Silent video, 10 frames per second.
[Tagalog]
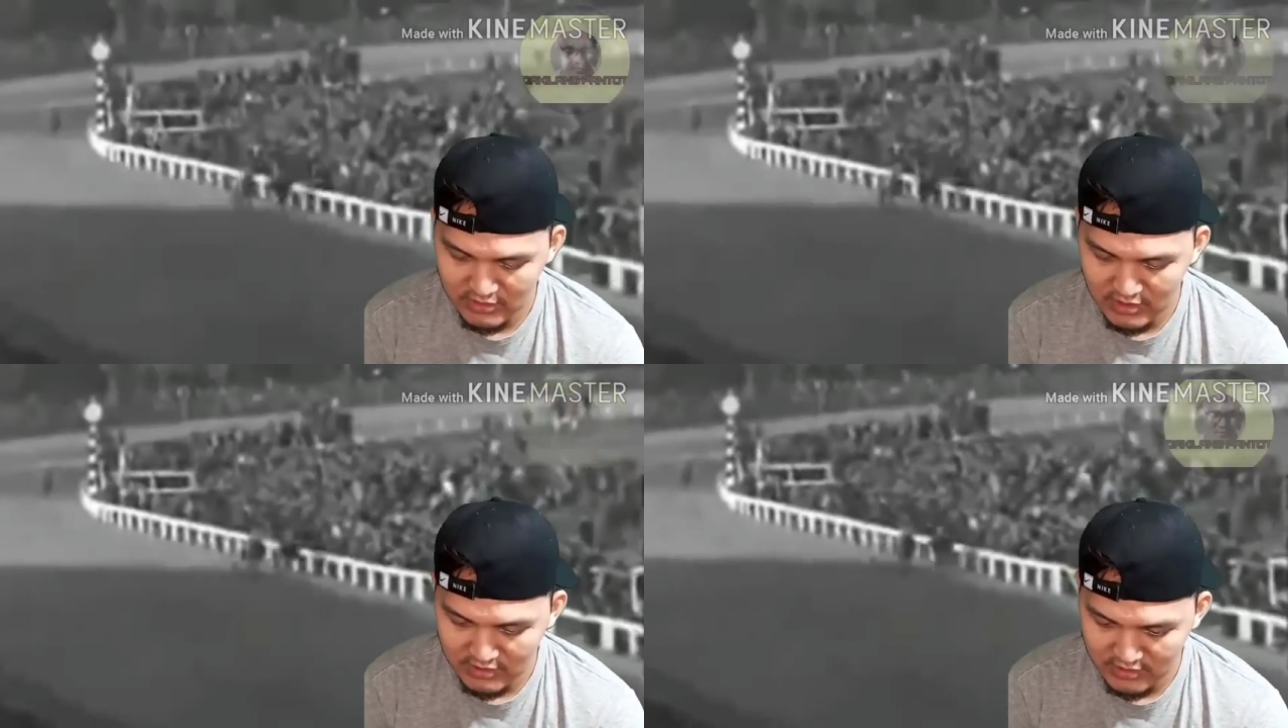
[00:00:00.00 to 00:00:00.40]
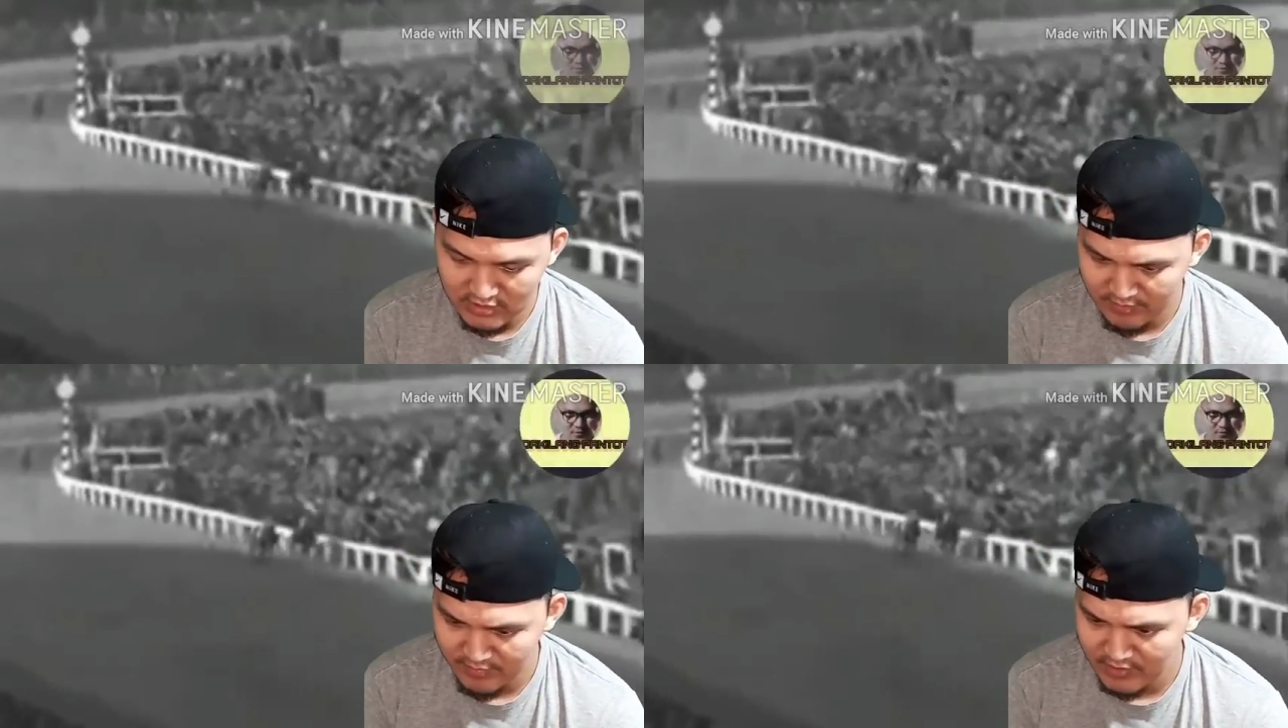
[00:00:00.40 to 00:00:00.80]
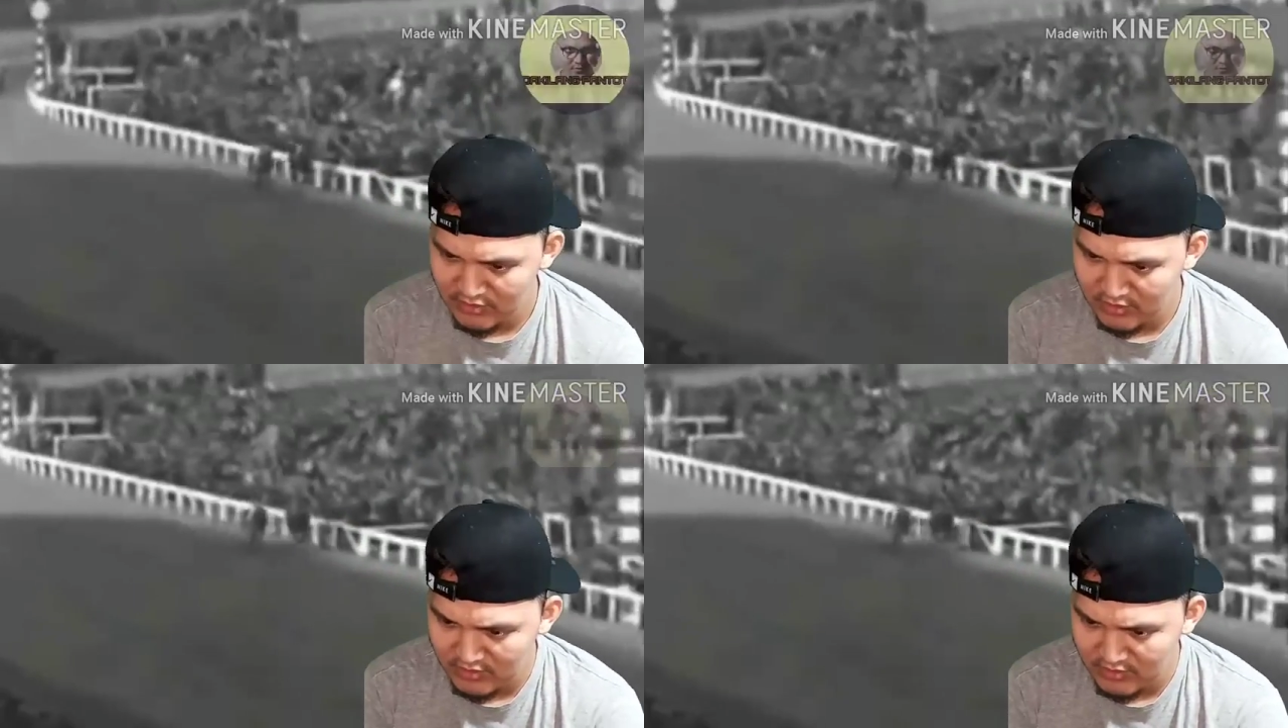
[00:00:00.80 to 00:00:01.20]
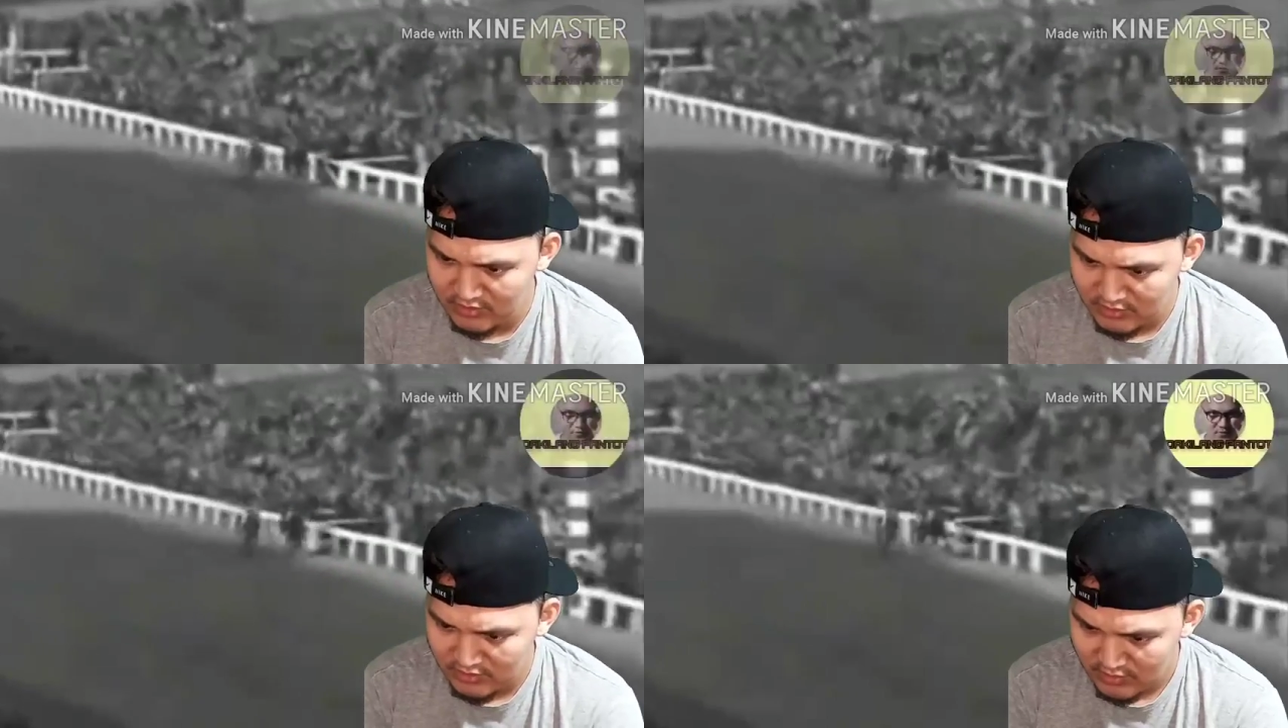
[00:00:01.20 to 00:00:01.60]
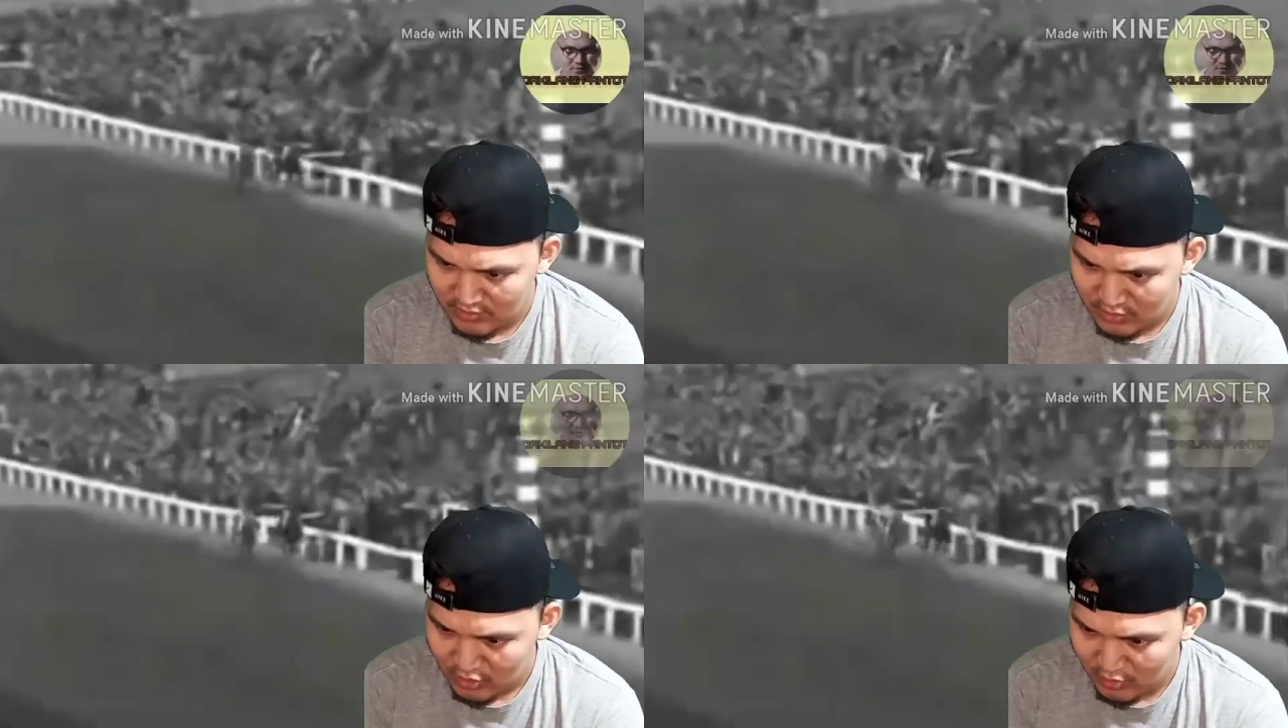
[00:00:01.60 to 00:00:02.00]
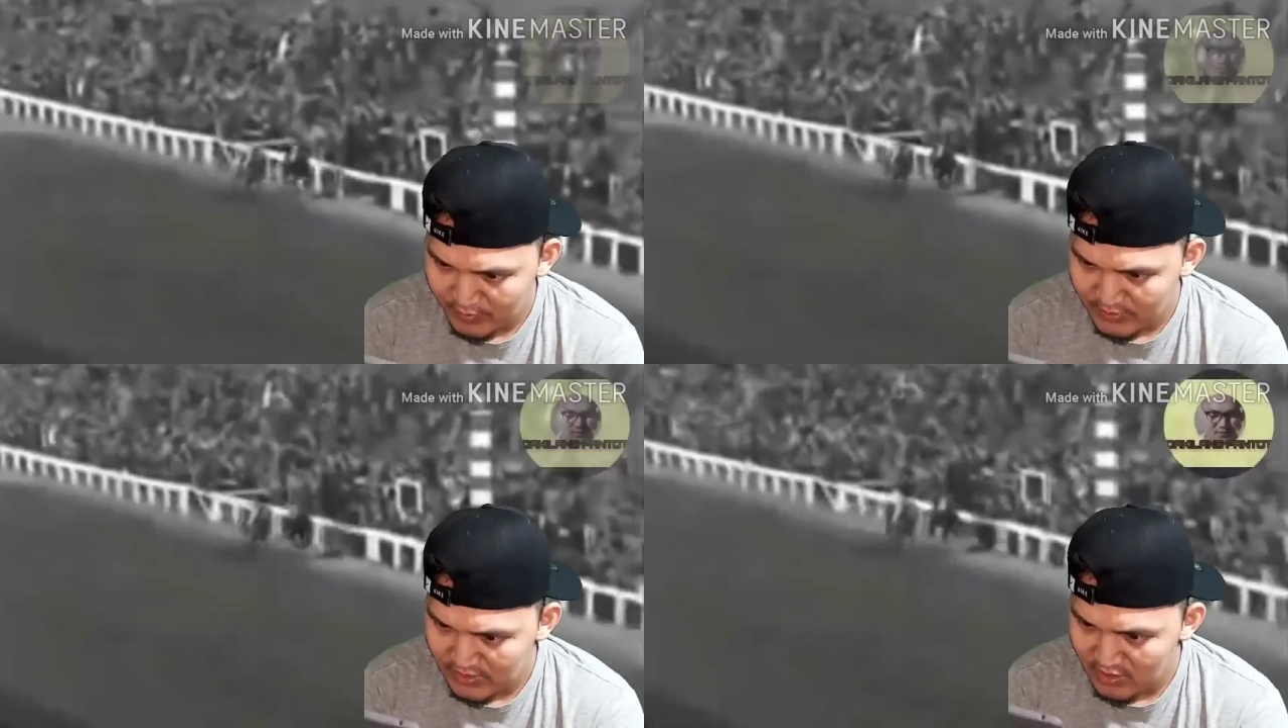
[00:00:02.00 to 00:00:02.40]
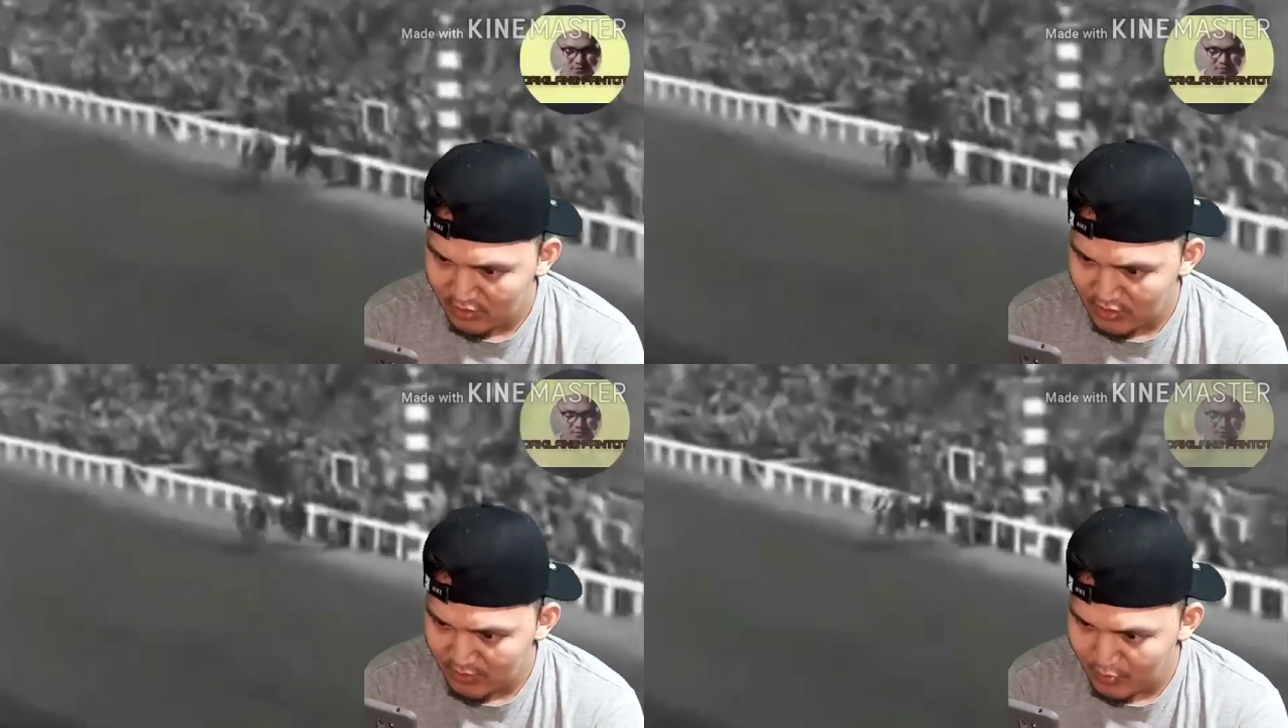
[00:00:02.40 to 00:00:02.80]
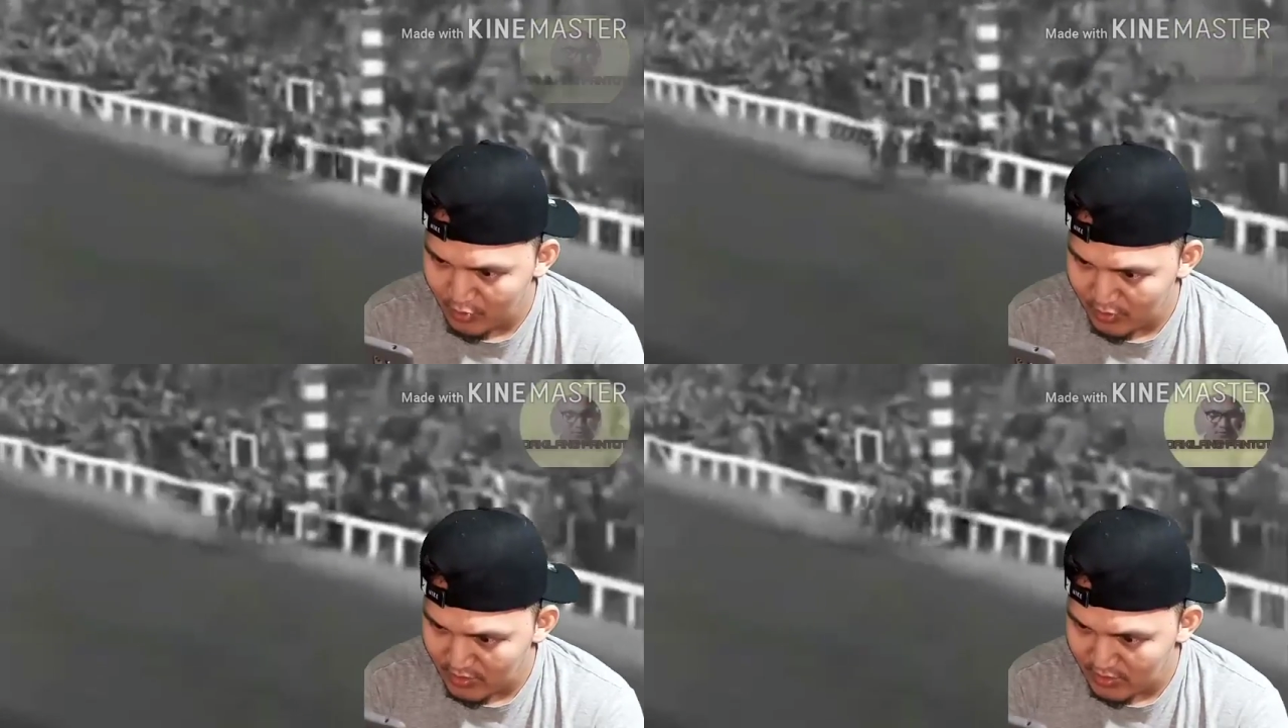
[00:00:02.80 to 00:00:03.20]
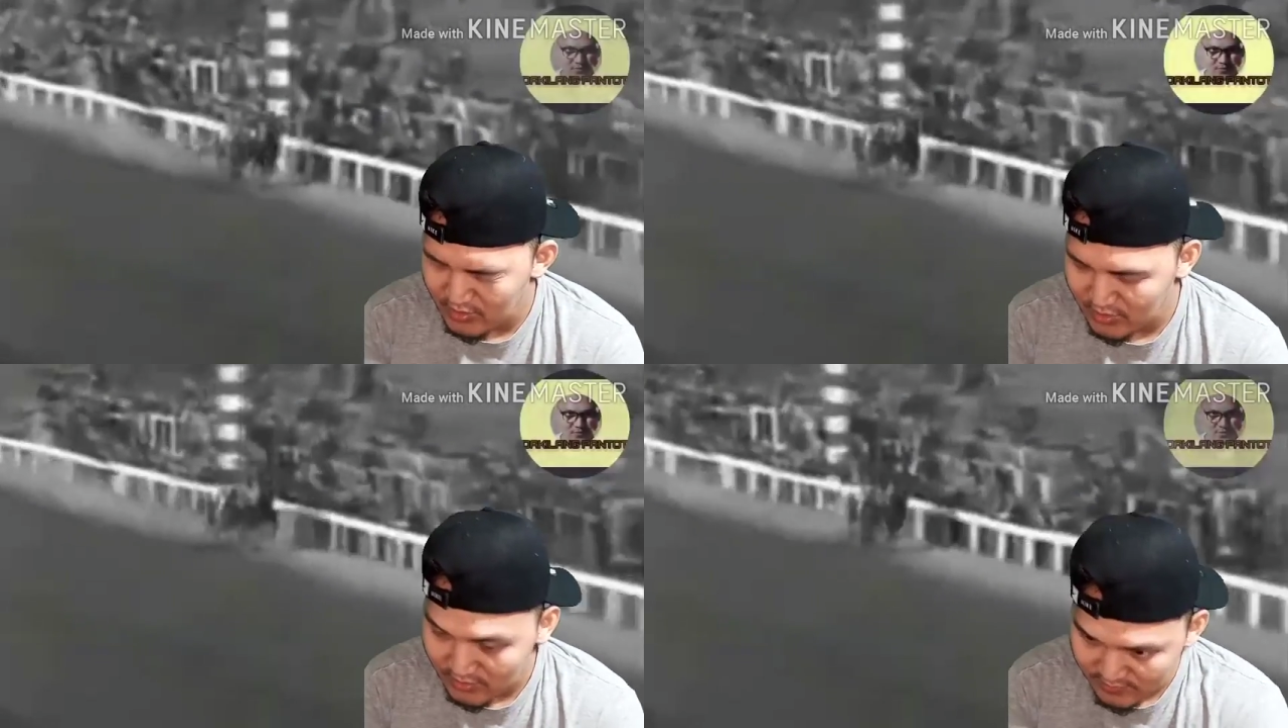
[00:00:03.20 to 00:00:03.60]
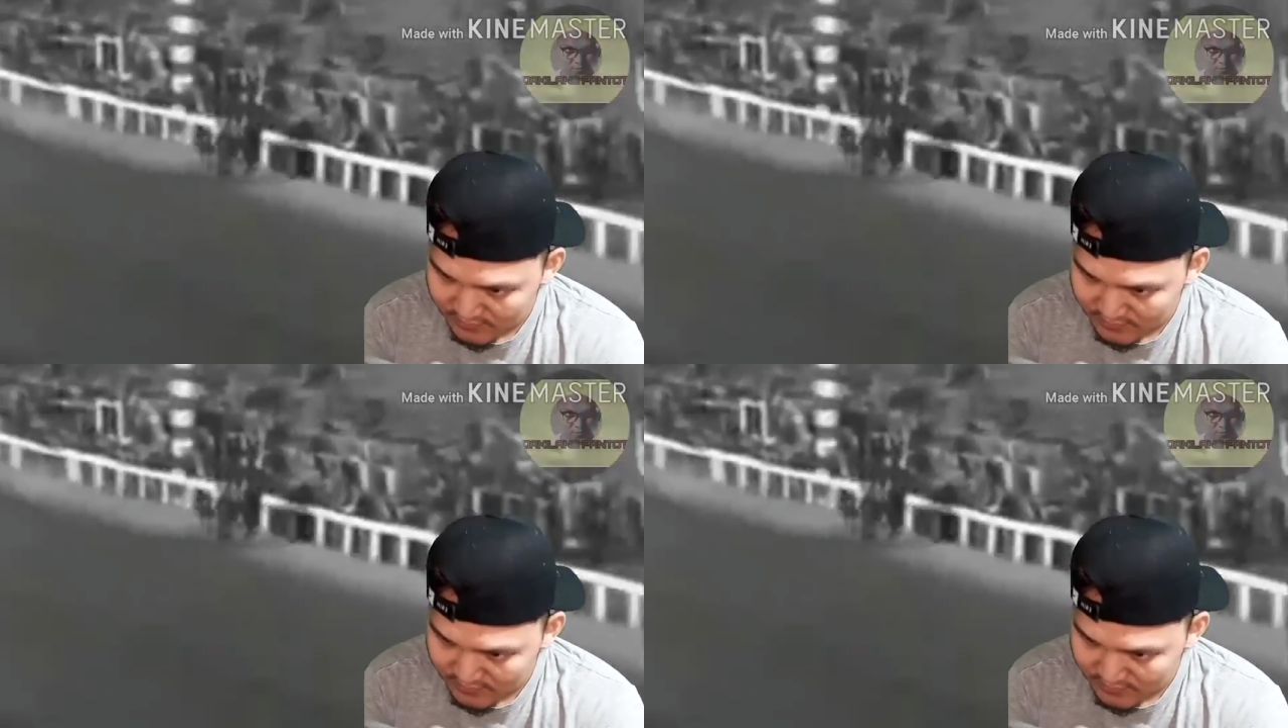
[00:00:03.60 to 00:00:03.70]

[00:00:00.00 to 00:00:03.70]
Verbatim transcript: Larga Nakapantot. Kapantot. Umpisaan ko na po kay